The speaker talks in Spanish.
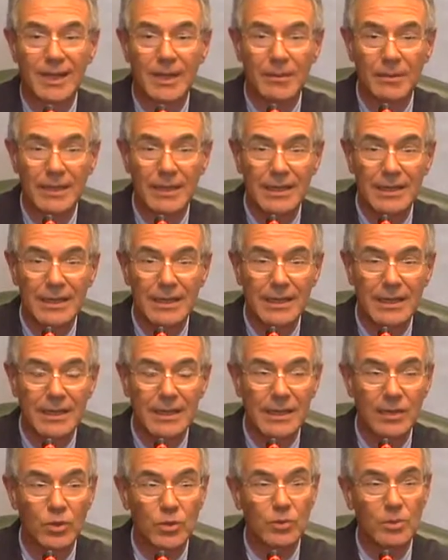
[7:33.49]
la
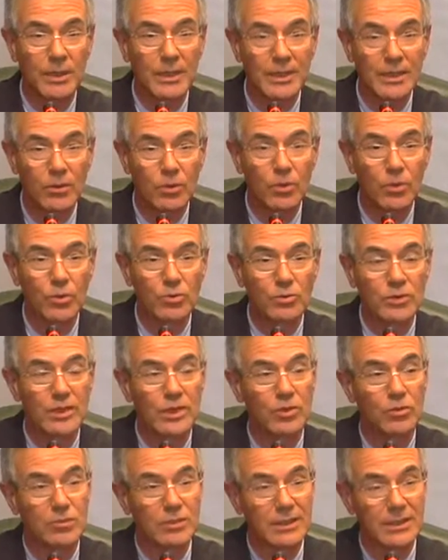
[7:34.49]
vialidad de los vehículos y
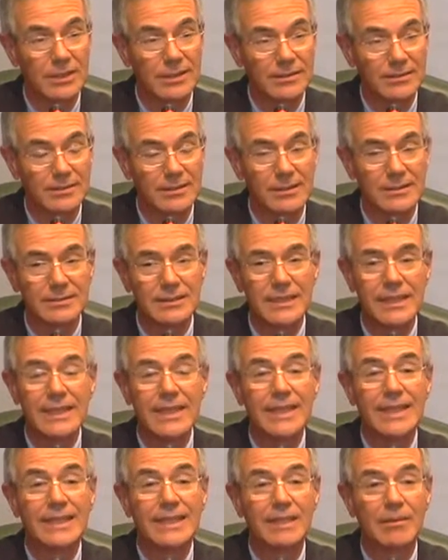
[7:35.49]
de los ciclistas
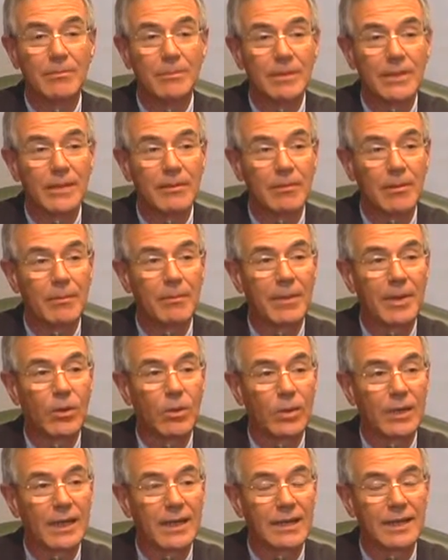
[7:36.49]
y también
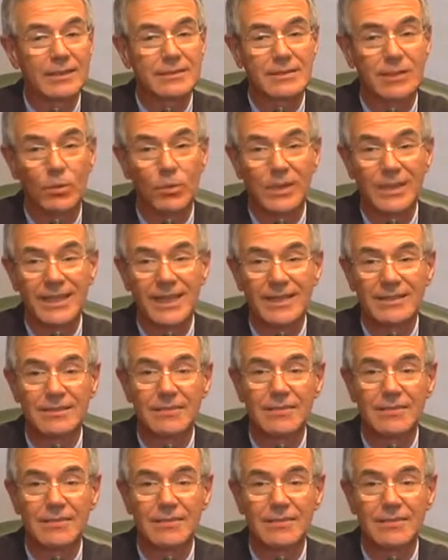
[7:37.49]
mejorar la seguridad